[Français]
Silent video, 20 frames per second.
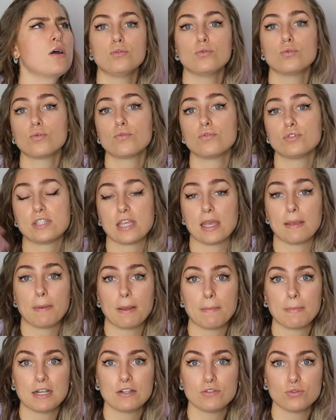donc vous avez
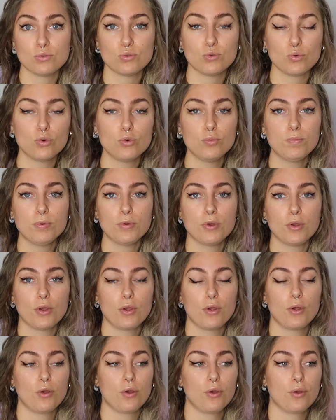pas mal de groupes
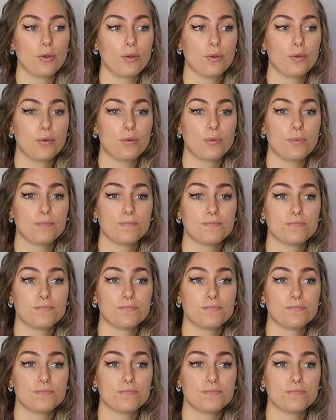euh,